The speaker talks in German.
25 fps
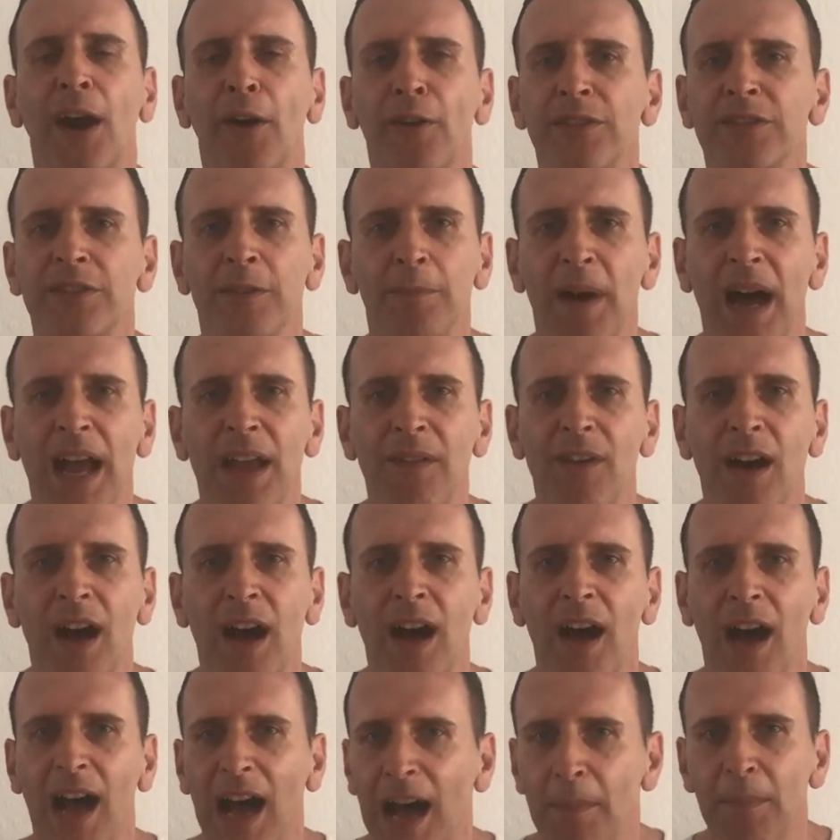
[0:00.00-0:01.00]
Aaron dabei
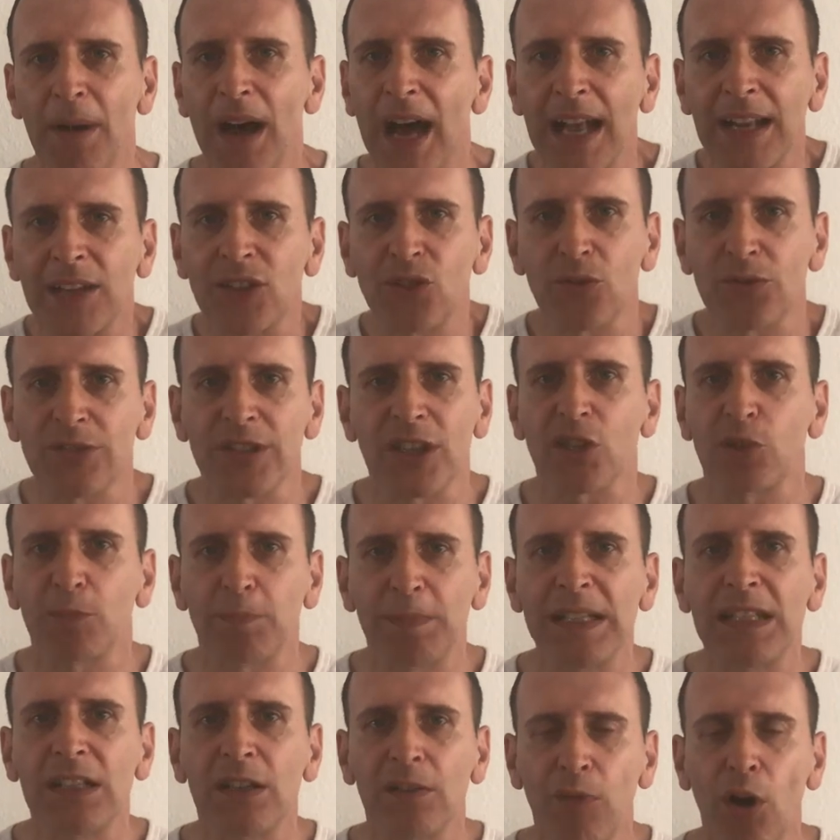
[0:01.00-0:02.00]
war, haben wir eigentlich unser
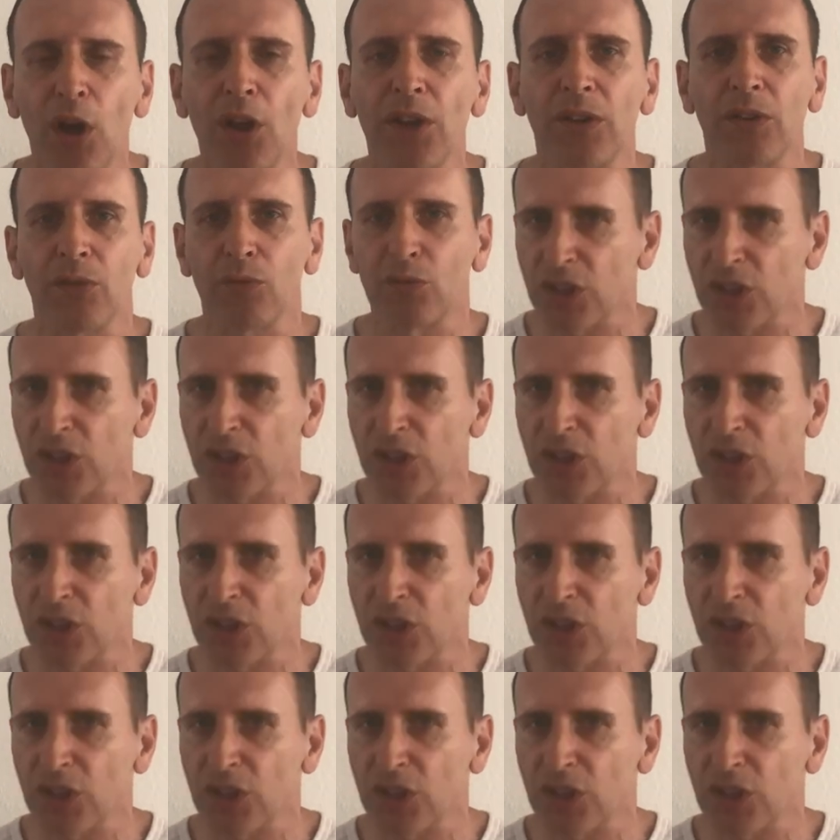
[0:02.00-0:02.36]
Spiel gewonnen.